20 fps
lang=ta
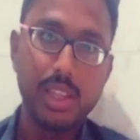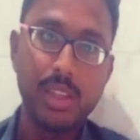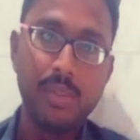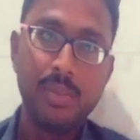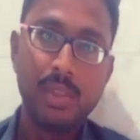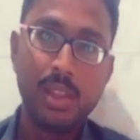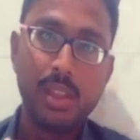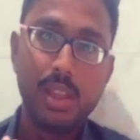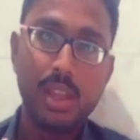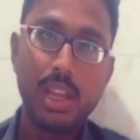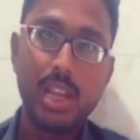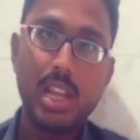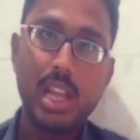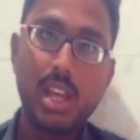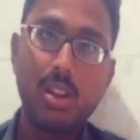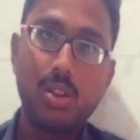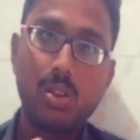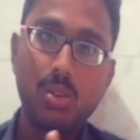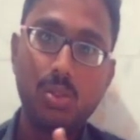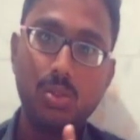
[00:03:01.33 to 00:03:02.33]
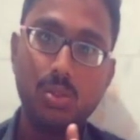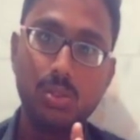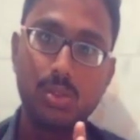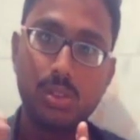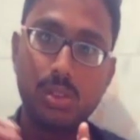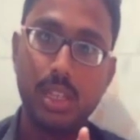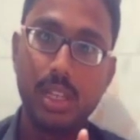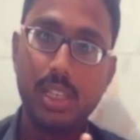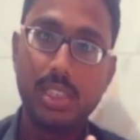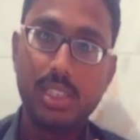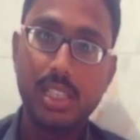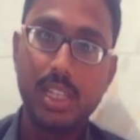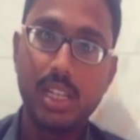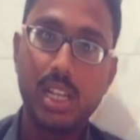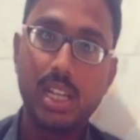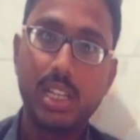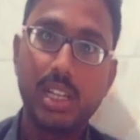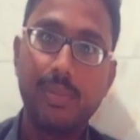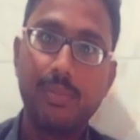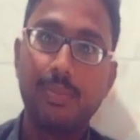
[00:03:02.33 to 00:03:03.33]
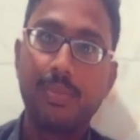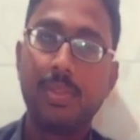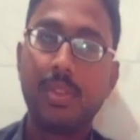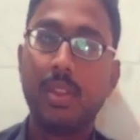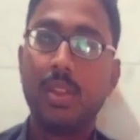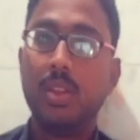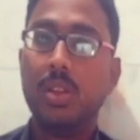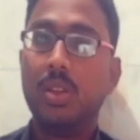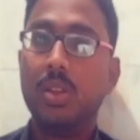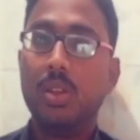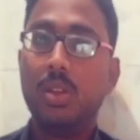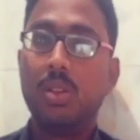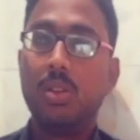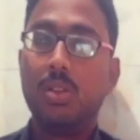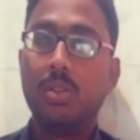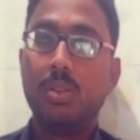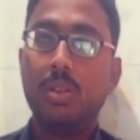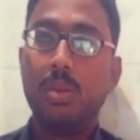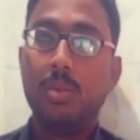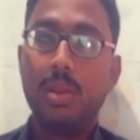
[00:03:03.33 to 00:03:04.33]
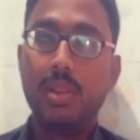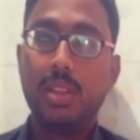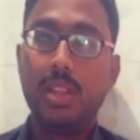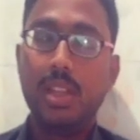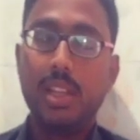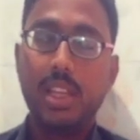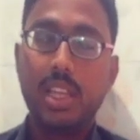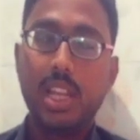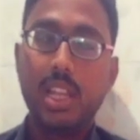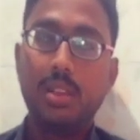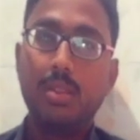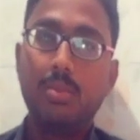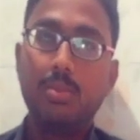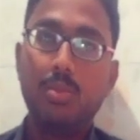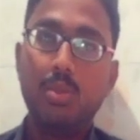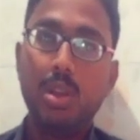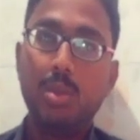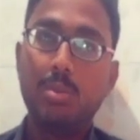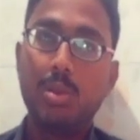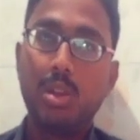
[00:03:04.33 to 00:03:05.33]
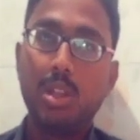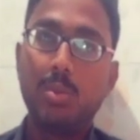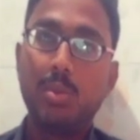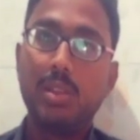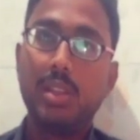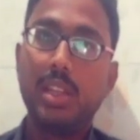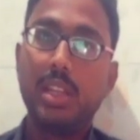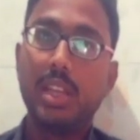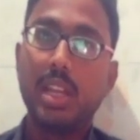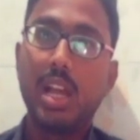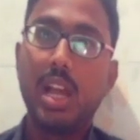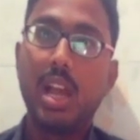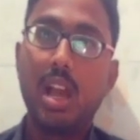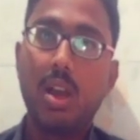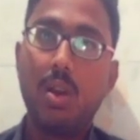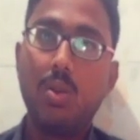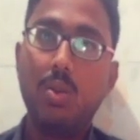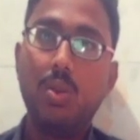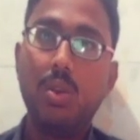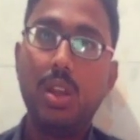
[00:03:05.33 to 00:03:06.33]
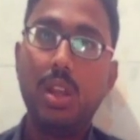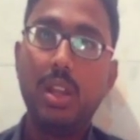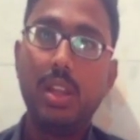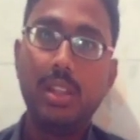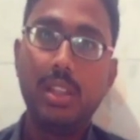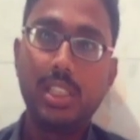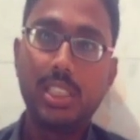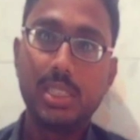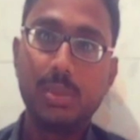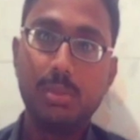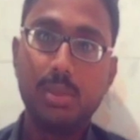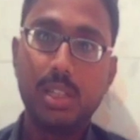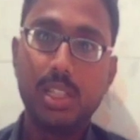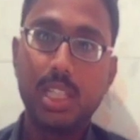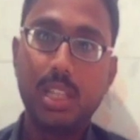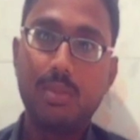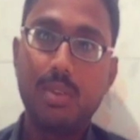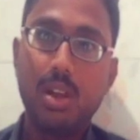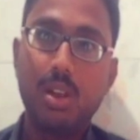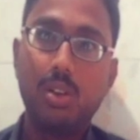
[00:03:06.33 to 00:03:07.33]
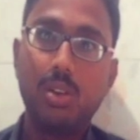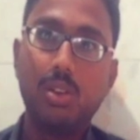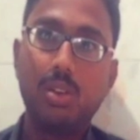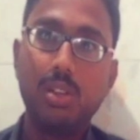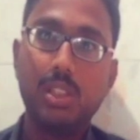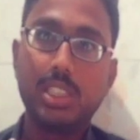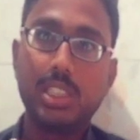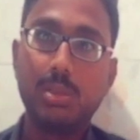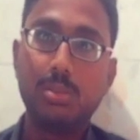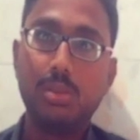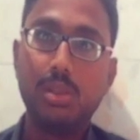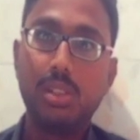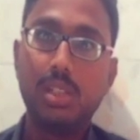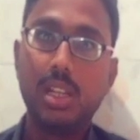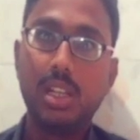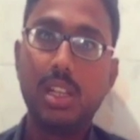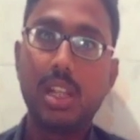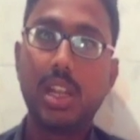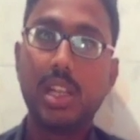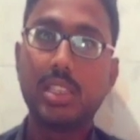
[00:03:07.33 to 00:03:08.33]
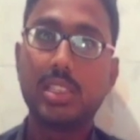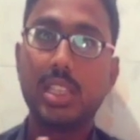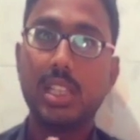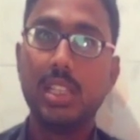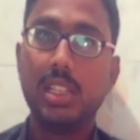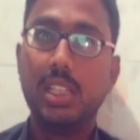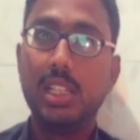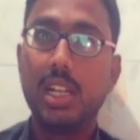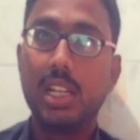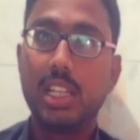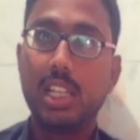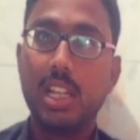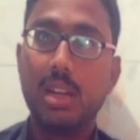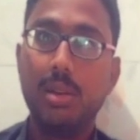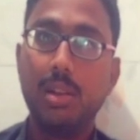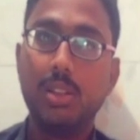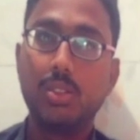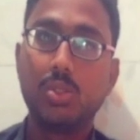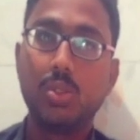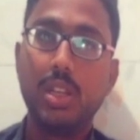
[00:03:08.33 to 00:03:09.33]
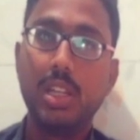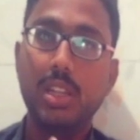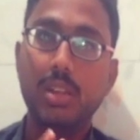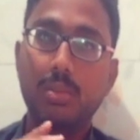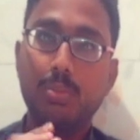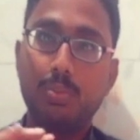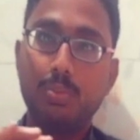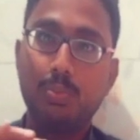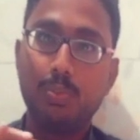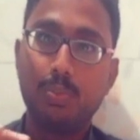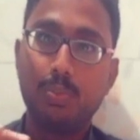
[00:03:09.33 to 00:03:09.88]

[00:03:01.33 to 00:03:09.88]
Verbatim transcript: வந்து எல்லாருக்கும் திணிச்சிருக்காங்க இப்படி திணிக்கிறது மூலிமா வந்து பார்த்திங்கன்னா அவங்க இந்த சிமெண்ட்டை தான் வாங்கணும் இந்த சிமெண்ட்டில் நிறைய ஸ்ட்ரென்த்து கிடைக்கிது அப்படின்னு சொல்லி